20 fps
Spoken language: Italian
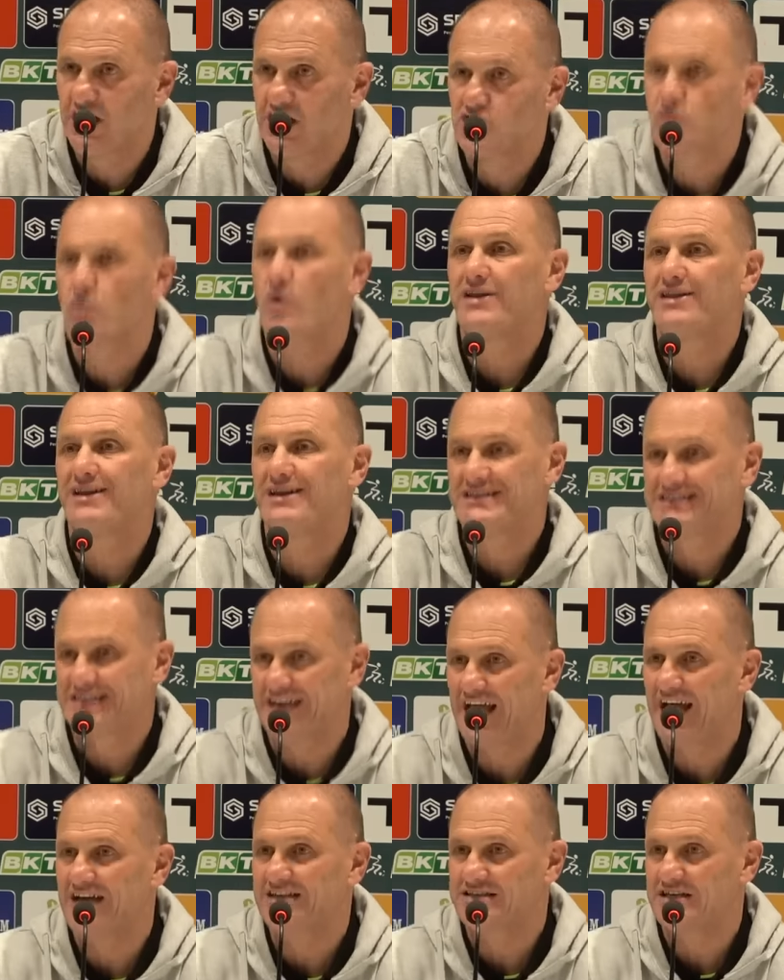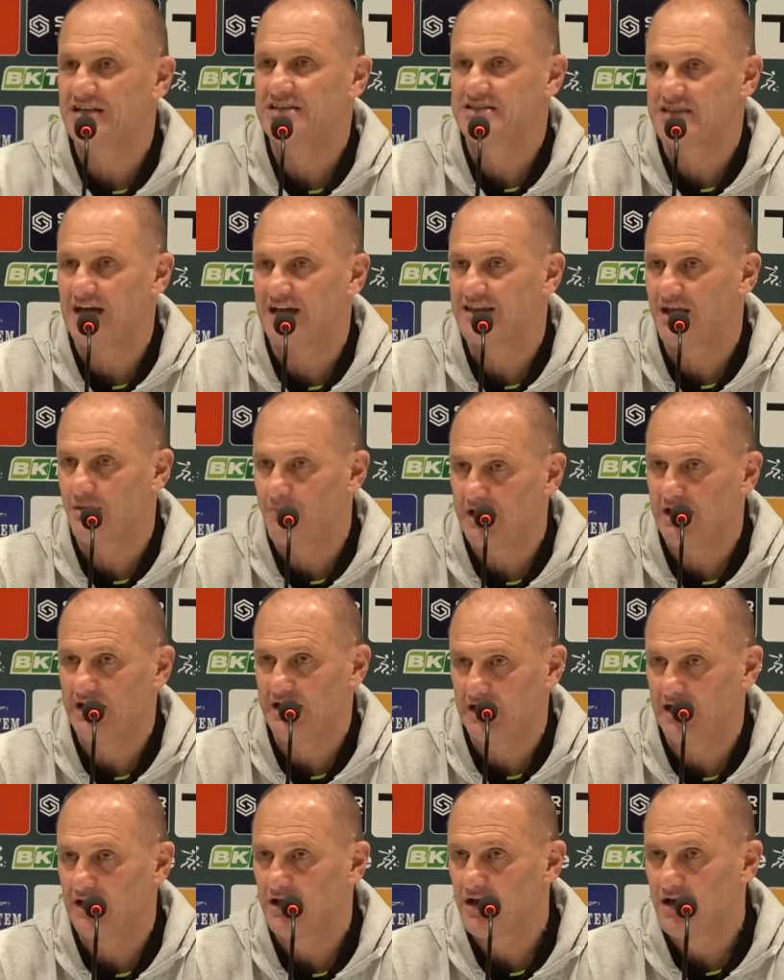la squadra si è assestata
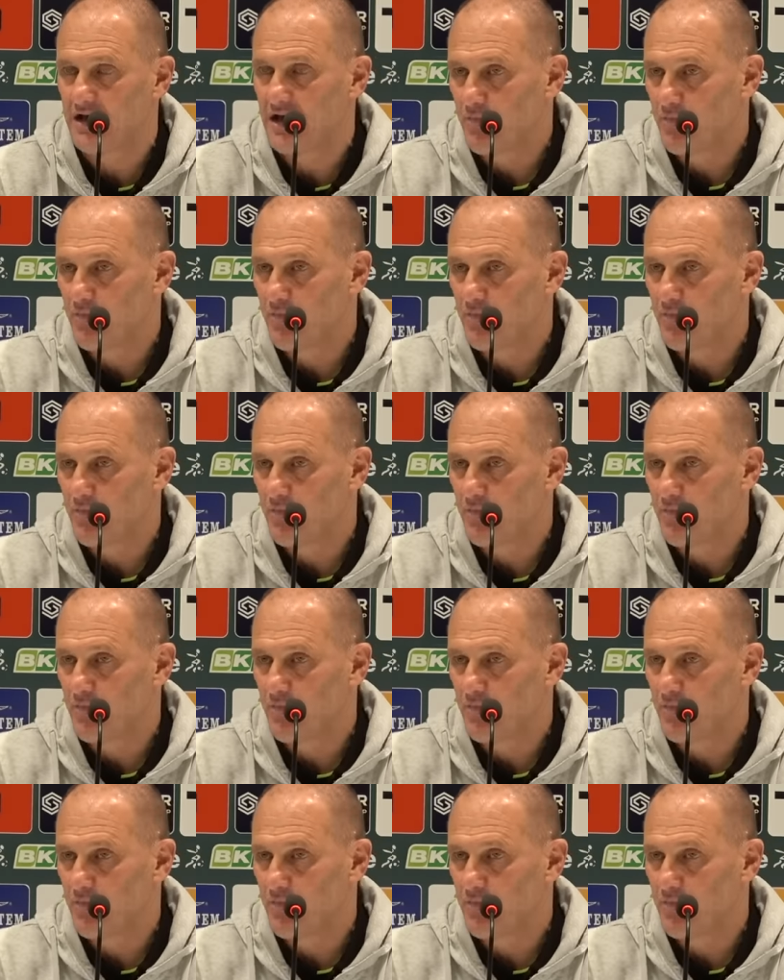bene,